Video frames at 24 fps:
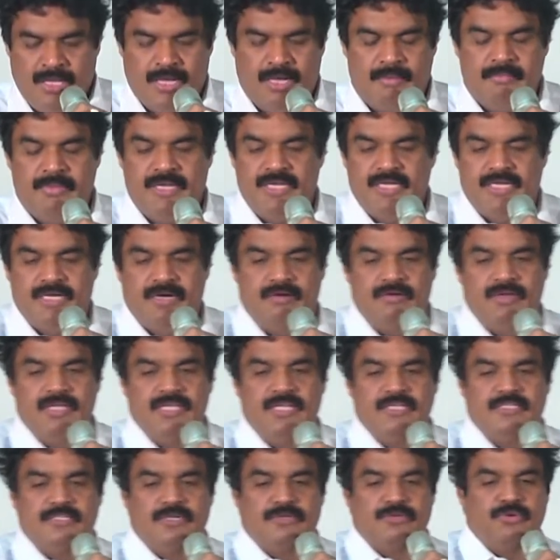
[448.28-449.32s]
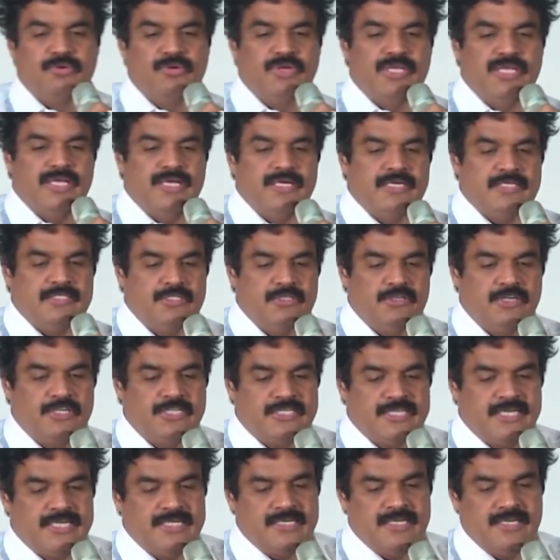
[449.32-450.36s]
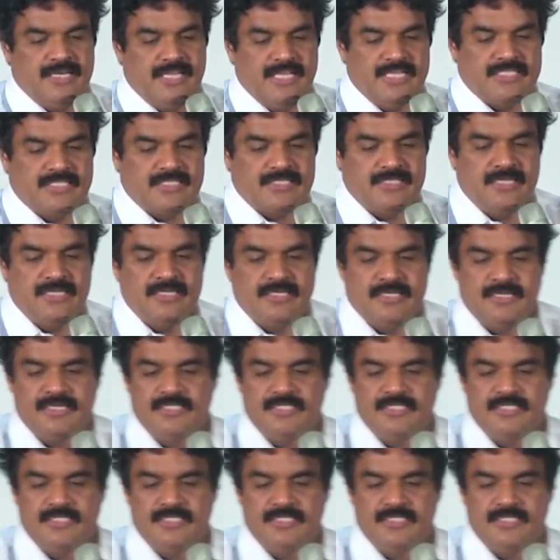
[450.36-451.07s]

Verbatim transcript: அமெரிக்காவில் இருக்கக்கூடிய யுனைடெட் நேஷனல்